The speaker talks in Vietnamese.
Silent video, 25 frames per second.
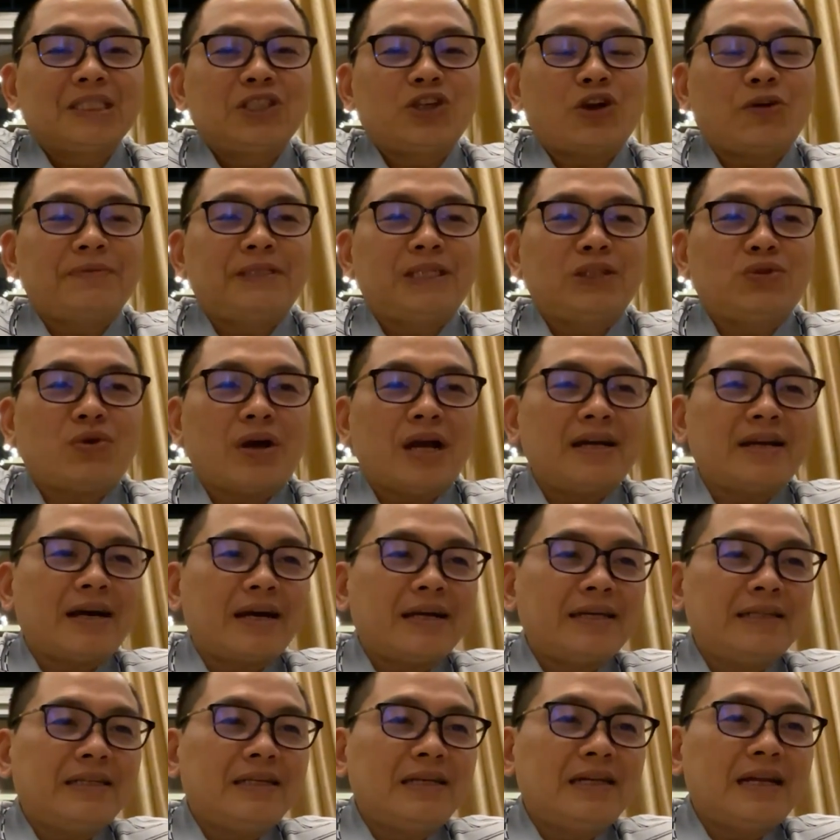nhóm trí tuệ
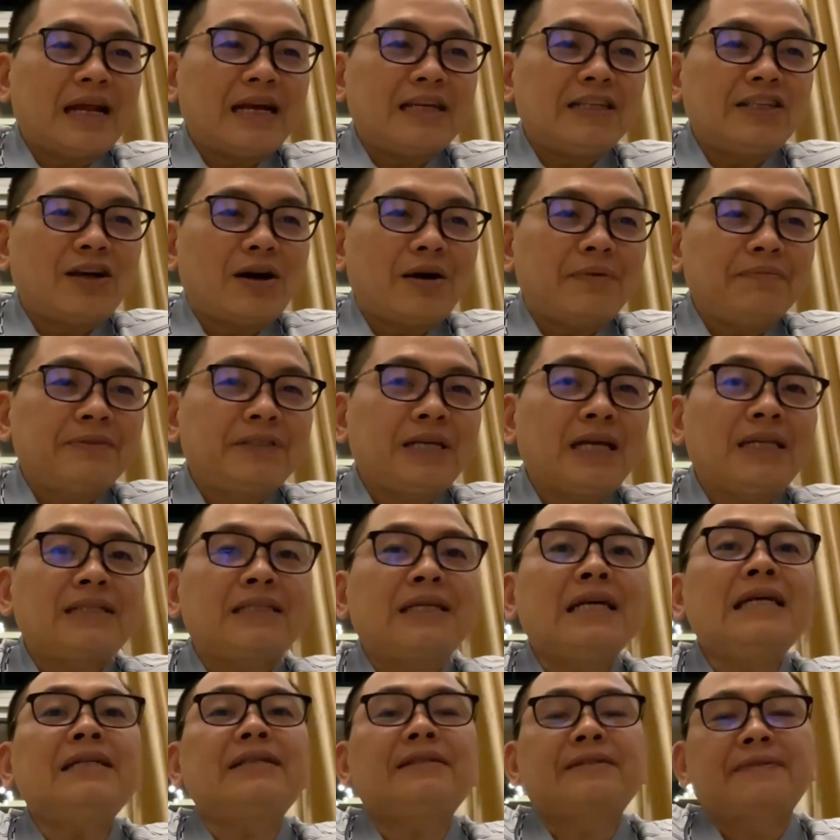này thì là nhóm
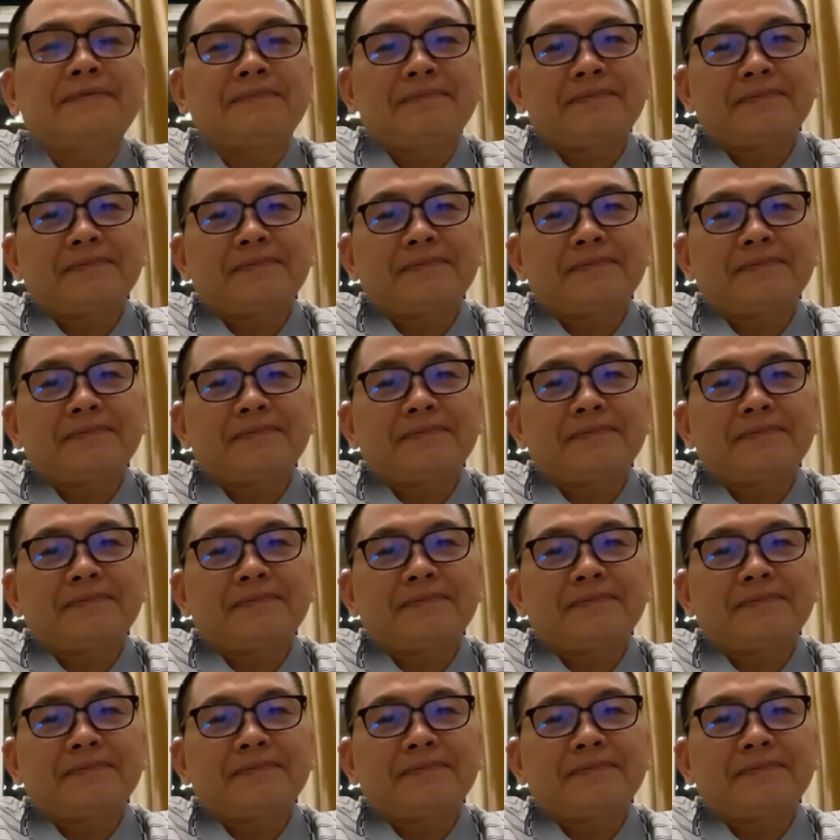rất thích